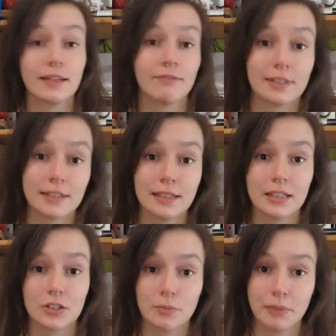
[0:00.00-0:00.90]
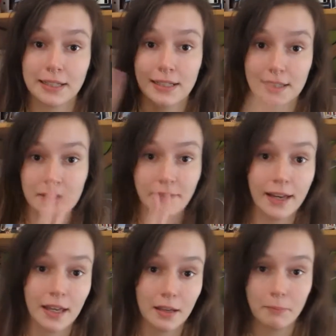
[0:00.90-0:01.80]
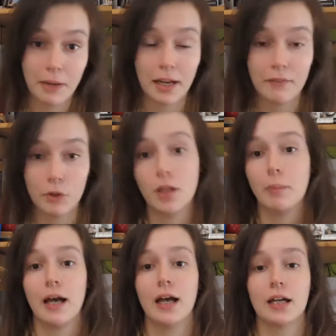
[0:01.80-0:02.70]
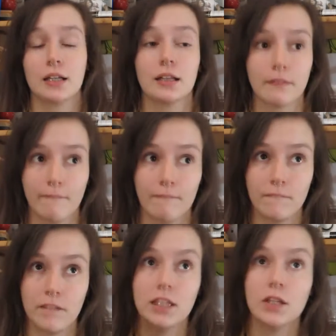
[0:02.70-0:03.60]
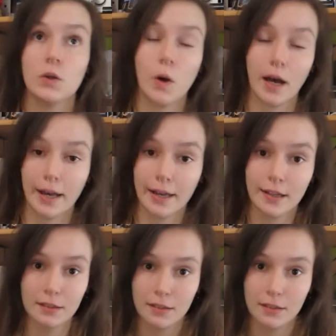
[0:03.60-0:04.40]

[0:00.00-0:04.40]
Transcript: Wir sind jetzt schon bei Teil 2 meiner wunderbaren Videoreihe.